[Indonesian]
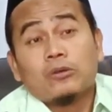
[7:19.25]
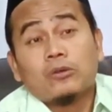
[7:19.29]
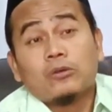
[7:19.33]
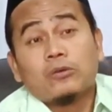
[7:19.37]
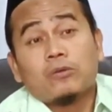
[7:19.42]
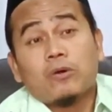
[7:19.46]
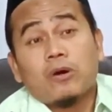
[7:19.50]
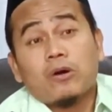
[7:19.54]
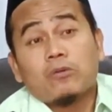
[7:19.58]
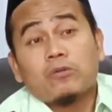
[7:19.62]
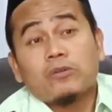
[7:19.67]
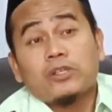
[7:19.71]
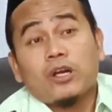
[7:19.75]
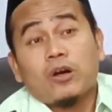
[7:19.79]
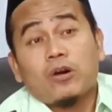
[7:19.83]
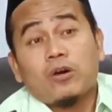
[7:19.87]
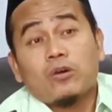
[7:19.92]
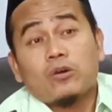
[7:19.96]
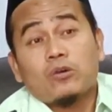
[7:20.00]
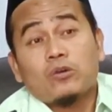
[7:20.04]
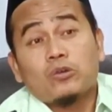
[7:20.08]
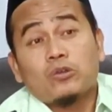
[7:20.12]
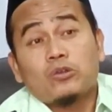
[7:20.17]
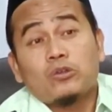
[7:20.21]
Uang
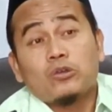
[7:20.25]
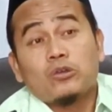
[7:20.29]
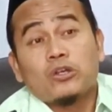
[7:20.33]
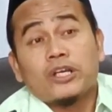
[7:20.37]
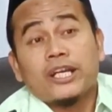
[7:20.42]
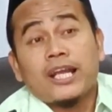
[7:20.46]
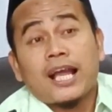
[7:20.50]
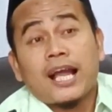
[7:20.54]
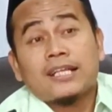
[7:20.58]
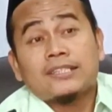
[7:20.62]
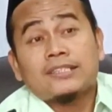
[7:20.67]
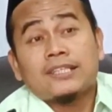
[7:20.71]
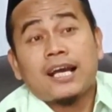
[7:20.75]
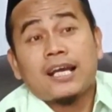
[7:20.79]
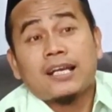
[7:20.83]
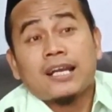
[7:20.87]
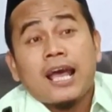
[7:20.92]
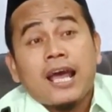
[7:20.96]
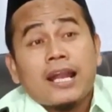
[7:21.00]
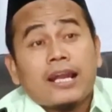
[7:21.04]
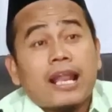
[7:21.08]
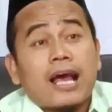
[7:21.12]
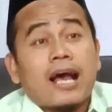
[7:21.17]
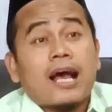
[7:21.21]
wiyo kudunge
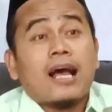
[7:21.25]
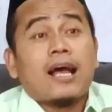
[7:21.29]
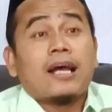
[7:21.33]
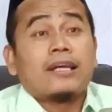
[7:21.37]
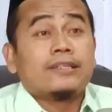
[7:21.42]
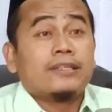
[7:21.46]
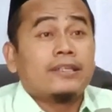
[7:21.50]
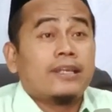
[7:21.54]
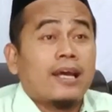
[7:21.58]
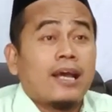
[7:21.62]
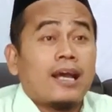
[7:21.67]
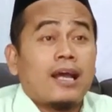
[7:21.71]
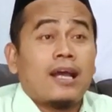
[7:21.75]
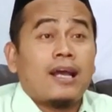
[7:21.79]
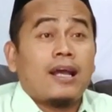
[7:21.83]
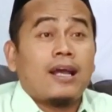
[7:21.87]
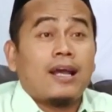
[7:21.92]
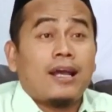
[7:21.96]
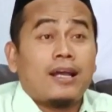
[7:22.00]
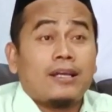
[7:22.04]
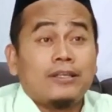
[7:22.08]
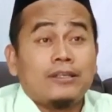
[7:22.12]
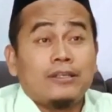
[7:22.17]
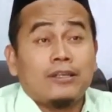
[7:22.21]
anyar la
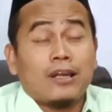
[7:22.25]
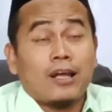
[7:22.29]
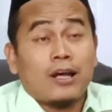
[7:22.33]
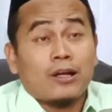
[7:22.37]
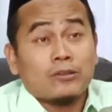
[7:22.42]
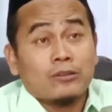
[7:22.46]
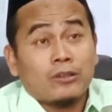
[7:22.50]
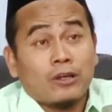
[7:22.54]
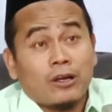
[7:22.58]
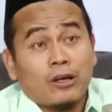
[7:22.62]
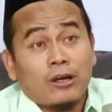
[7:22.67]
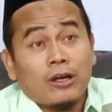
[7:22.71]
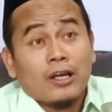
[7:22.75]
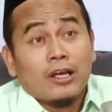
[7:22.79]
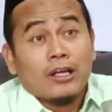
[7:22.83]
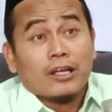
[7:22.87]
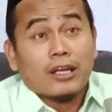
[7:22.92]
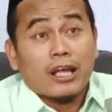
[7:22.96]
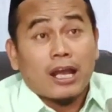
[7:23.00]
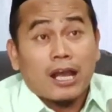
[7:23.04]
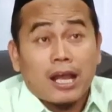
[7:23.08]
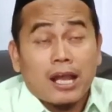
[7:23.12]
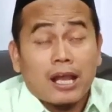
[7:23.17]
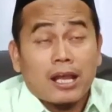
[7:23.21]
ilaha illallah
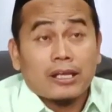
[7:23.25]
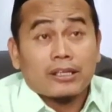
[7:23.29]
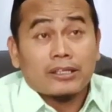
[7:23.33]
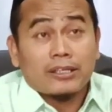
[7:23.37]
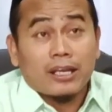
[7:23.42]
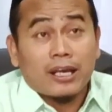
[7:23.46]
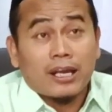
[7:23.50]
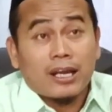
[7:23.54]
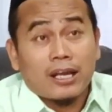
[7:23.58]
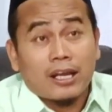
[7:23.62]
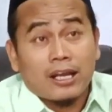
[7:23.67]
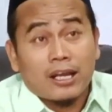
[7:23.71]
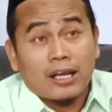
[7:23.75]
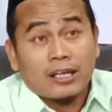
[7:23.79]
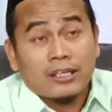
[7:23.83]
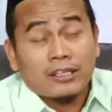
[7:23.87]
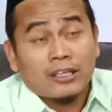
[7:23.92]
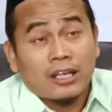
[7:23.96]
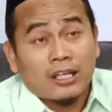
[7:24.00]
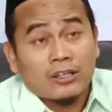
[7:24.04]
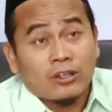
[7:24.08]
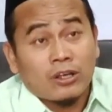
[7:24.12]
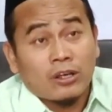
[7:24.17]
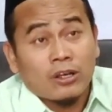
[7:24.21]
la ilaha
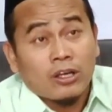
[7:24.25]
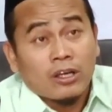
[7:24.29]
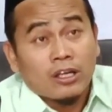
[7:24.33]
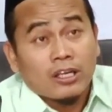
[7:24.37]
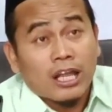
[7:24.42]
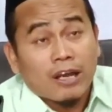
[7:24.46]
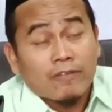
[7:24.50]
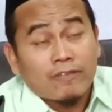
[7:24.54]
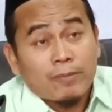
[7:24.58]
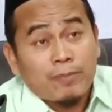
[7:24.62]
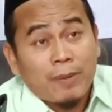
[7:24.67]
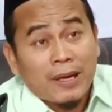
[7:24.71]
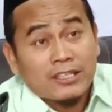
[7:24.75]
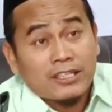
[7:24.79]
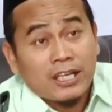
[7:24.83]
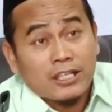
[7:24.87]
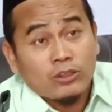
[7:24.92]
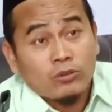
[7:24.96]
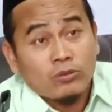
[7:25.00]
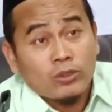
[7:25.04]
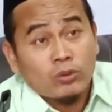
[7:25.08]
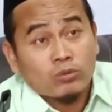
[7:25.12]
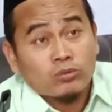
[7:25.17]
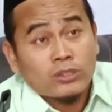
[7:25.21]
illallah lawi
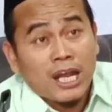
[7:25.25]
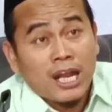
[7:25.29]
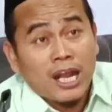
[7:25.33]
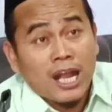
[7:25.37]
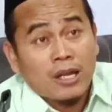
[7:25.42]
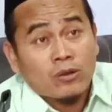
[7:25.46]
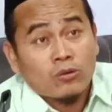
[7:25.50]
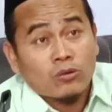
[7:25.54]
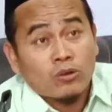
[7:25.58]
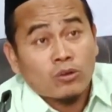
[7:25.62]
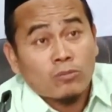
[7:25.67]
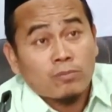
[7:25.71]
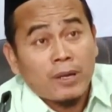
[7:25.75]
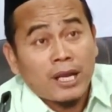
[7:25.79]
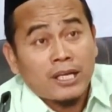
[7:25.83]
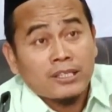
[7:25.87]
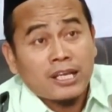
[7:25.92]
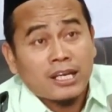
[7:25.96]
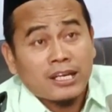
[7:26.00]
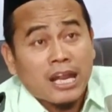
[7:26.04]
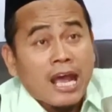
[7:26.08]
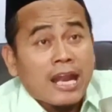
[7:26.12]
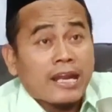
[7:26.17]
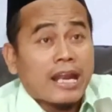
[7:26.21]
padahal duwe utang aku rong
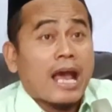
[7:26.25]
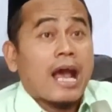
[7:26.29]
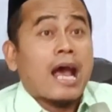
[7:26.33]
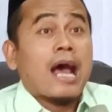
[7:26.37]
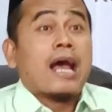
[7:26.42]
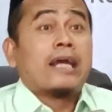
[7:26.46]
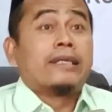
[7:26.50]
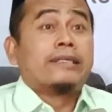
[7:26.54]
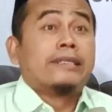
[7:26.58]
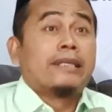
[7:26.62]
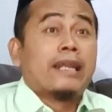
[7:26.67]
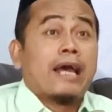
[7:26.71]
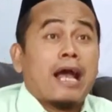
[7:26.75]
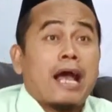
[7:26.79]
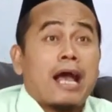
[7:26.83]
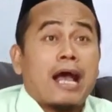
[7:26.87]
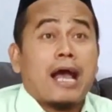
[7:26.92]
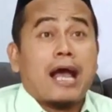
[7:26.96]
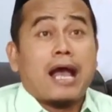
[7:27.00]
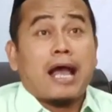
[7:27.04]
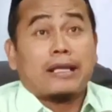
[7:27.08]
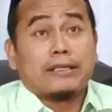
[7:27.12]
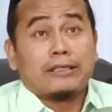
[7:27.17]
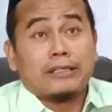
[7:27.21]
bayar la
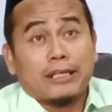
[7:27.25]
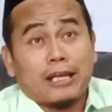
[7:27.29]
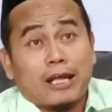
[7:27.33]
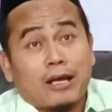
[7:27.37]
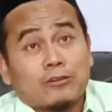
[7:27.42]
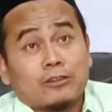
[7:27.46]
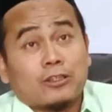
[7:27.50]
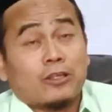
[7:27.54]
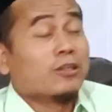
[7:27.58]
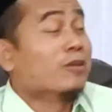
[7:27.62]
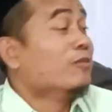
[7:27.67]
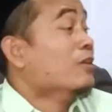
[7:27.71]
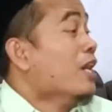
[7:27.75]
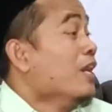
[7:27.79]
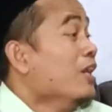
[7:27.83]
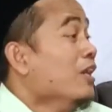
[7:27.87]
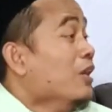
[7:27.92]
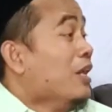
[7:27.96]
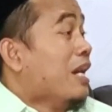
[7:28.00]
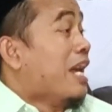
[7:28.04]
ilaha illallah